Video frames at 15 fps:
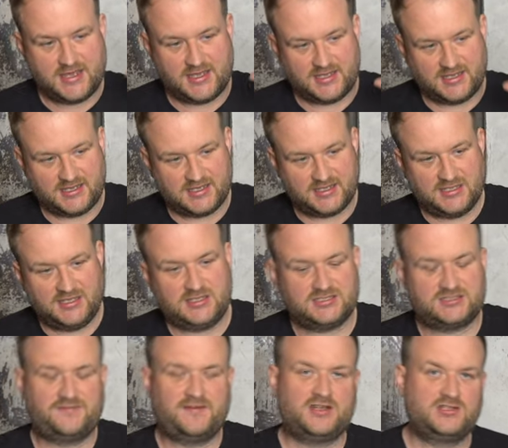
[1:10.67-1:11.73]
E, I
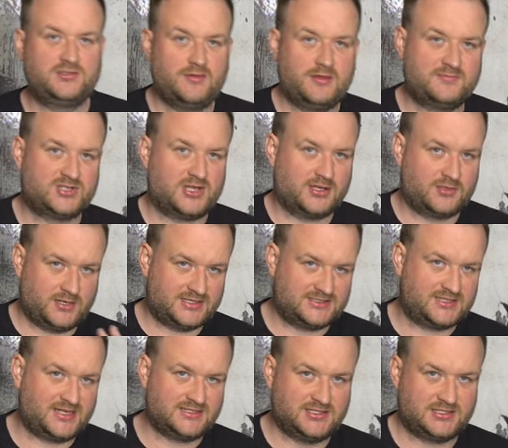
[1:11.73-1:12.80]
stwierdziłem, że akurat z
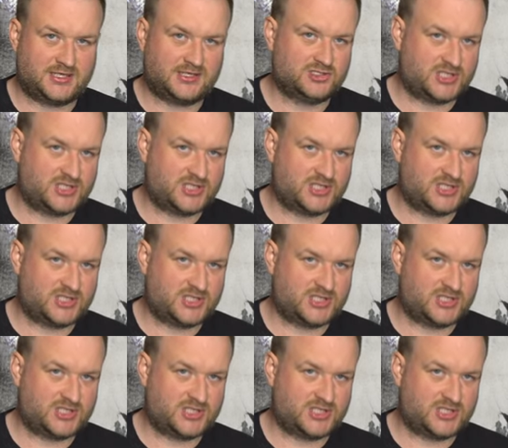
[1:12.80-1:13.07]
racji tego,